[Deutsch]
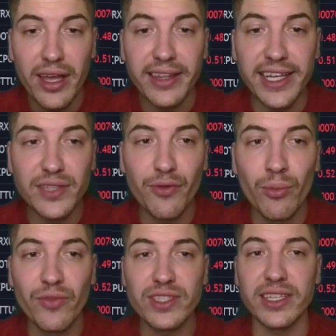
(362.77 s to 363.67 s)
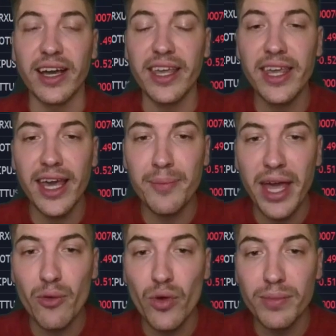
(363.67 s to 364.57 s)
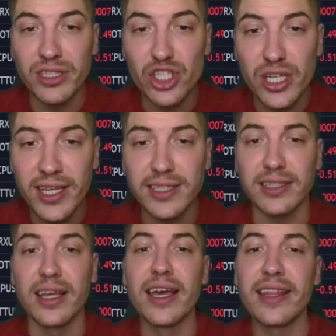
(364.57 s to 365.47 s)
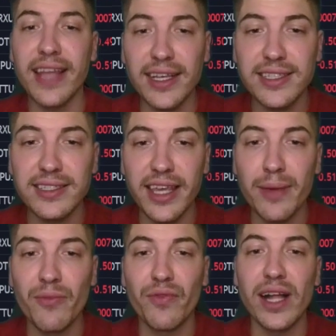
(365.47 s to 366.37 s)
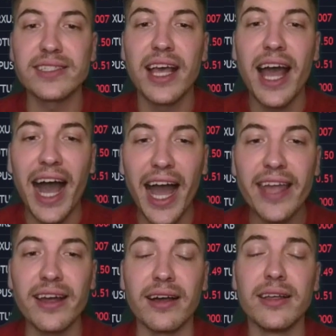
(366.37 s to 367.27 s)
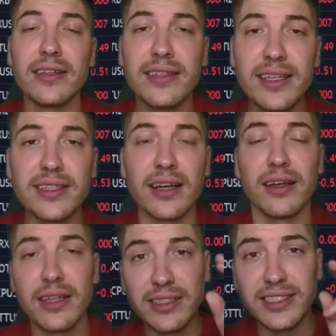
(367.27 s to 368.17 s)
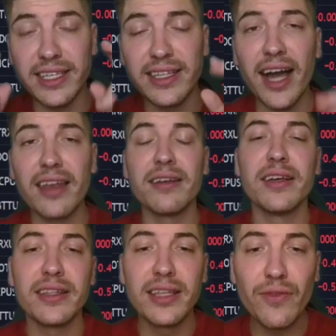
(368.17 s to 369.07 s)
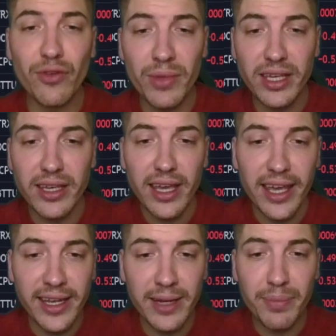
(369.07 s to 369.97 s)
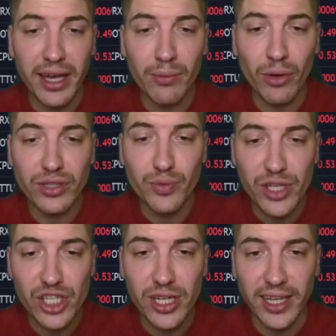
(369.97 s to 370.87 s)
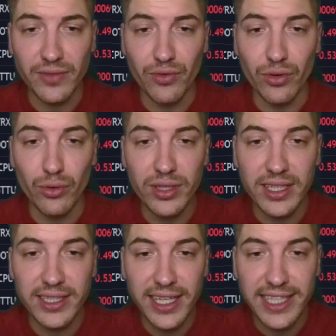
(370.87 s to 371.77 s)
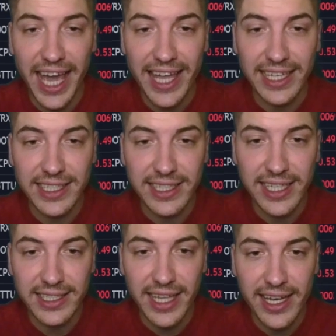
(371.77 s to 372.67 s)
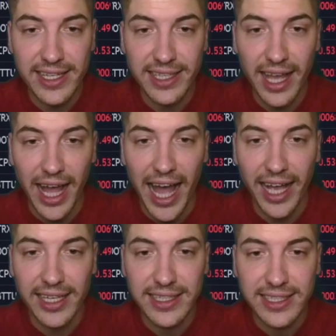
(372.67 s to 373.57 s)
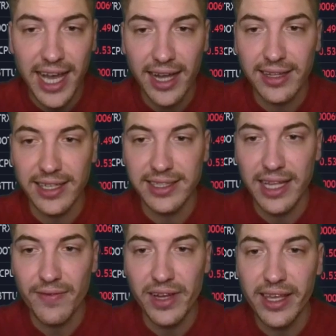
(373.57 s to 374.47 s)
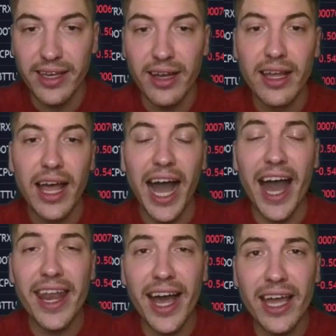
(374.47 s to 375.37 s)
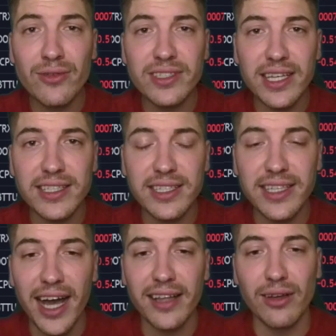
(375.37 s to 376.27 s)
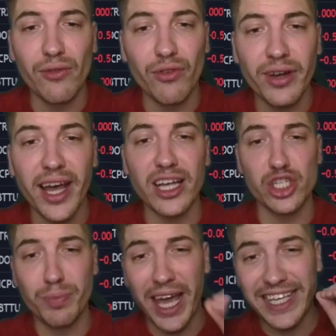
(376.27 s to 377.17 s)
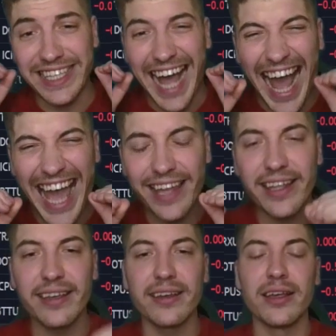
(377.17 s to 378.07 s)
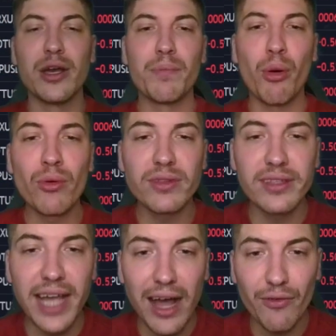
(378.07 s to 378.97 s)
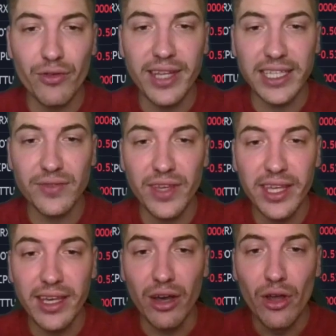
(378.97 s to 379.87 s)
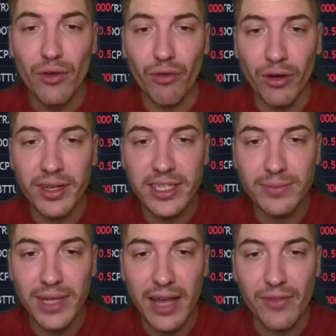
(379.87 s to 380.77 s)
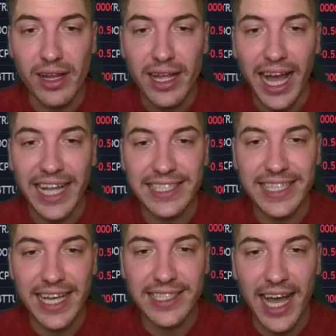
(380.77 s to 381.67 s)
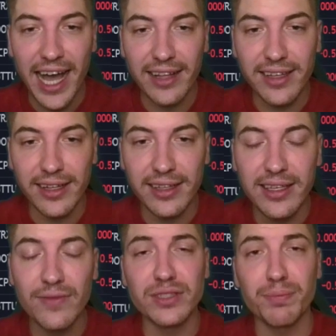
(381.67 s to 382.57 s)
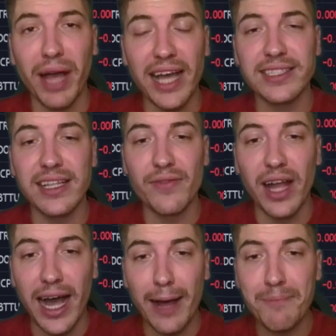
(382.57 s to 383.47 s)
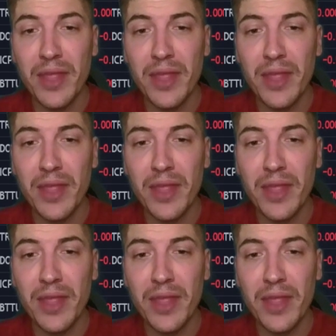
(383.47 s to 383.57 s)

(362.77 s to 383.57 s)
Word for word: des 50er EMA Ribbons schließen. Das ist ebenfalls einer dieser Signale, die für mich in den Bärenmode switchen lassen würde. Und ihr seht, hey, das ist letzten Endes exakt das Level hier an der 61,8er und von daher sprechen einige Punkte dafür, dass wir hier von diesem Level ein sehr, sehr attraktives Preislevel haben